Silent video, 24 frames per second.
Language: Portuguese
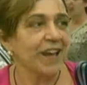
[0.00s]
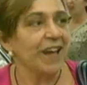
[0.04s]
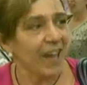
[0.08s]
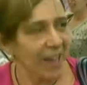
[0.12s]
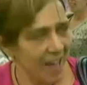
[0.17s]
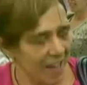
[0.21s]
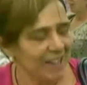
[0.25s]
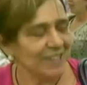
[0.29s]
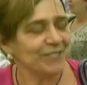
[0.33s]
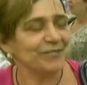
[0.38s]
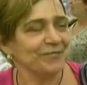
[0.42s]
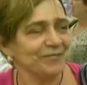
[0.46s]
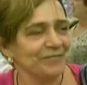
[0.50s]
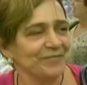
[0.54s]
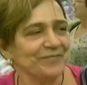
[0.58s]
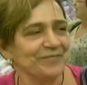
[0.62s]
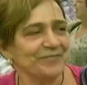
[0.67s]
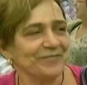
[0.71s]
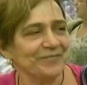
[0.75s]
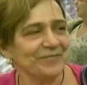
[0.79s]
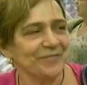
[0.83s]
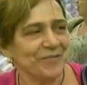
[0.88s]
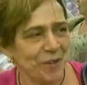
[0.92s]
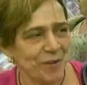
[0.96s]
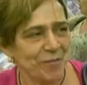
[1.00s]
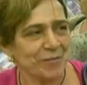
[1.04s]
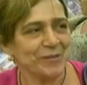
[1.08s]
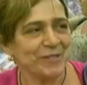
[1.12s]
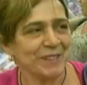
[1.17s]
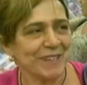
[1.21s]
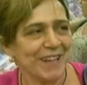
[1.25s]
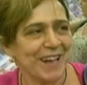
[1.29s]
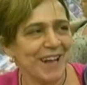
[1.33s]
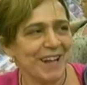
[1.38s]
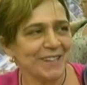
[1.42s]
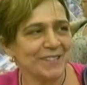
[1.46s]
É, fomos
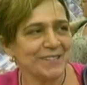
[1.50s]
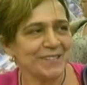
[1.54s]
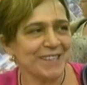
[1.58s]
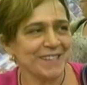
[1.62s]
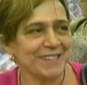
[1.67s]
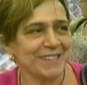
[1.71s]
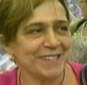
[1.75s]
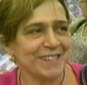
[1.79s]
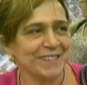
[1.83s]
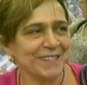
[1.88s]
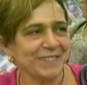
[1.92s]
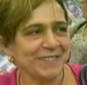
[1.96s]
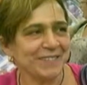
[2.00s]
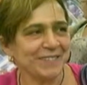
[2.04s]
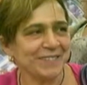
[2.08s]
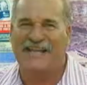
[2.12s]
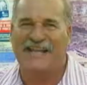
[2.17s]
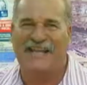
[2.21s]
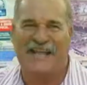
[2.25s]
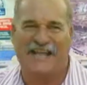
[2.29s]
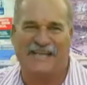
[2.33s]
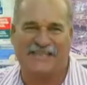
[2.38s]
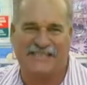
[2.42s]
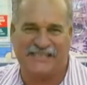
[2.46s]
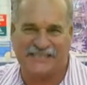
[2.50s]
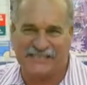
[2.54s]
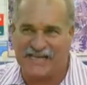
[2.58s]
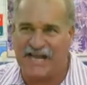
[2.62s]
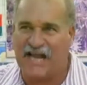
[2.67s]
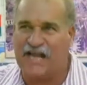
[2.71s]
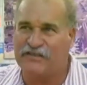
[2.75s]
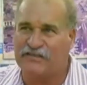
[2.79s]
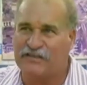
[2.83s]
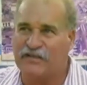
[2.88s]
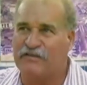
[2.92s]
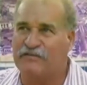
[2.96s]
criados assim. Essas
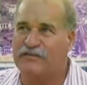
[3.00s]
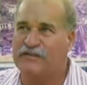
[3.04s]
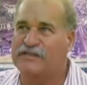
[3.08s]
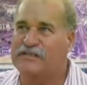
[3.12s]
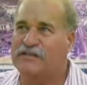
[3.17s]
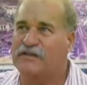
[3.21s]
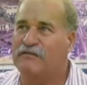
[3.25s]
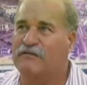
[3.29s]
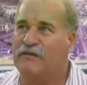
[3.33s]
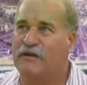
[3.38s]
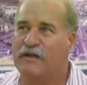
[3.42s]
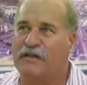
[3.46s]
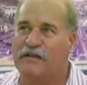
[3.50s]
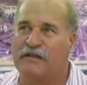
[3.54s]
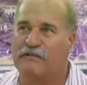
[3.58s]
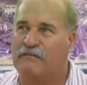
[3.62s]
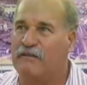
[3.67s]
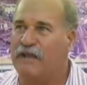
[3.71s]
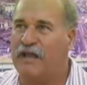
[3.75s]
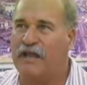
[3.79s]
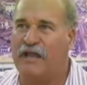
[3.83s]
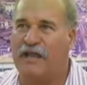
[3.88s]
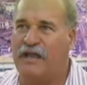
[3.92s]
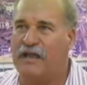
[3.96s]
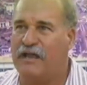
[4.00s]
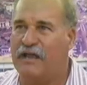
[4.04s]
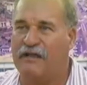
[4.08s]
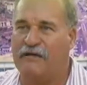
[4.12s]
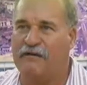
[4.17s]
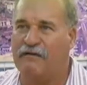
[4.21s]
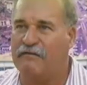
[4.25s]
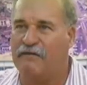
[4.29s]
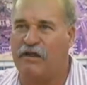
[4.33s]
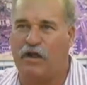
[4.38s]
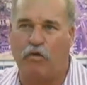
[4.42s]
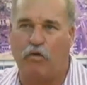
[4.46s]
carnes só de vez em quando, não é,
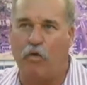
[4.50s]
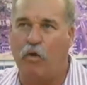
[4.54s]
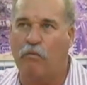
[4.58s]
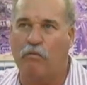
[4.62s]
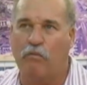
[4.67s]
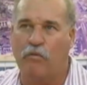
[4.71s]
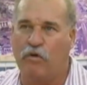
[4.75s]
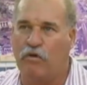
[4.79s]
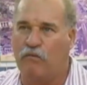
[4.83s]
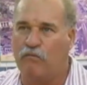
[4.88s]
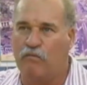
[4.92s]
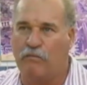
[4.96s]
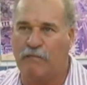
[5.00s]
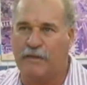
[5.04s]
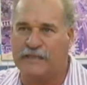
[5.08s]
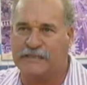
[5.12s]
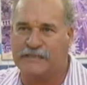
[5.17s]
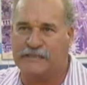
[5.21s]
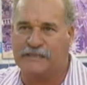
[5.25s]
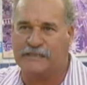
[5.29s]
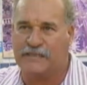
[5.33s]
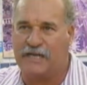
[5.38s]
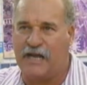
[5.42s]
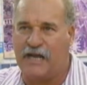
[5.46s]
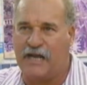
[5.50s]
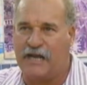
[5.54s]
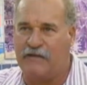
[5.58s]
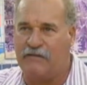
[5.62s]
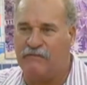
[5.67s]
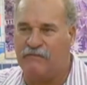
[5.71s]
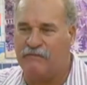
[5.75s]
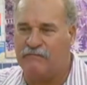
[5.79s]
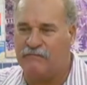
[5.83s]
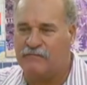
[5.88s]
não é comum eu comer essas carnes.